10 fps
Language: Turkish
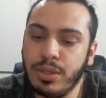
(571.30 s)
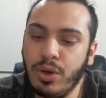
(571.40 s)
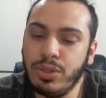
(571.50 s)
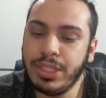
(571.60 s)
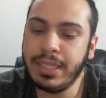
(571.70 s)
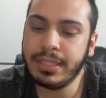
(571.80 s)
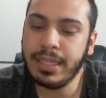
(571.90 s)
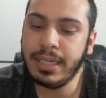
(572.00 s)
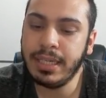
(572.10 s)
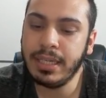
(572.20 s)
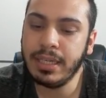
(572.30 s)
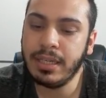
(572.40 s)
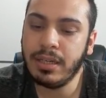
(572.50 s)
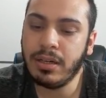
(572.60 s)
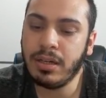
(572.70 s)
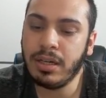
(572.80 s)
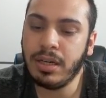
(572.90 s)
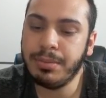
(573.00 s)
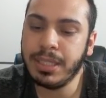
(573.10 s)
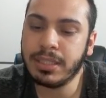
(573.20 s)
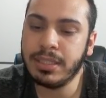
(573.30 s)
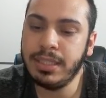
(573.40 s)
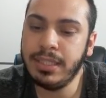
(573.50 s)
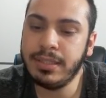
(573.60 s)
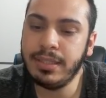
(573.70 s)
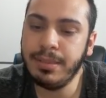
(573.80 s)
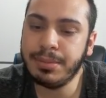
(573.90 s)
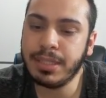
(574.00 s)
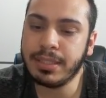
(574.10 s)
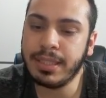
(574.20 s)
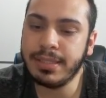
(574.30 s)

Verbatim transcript: Öncelikle aa bir dakika kilitli değilmiş zaten.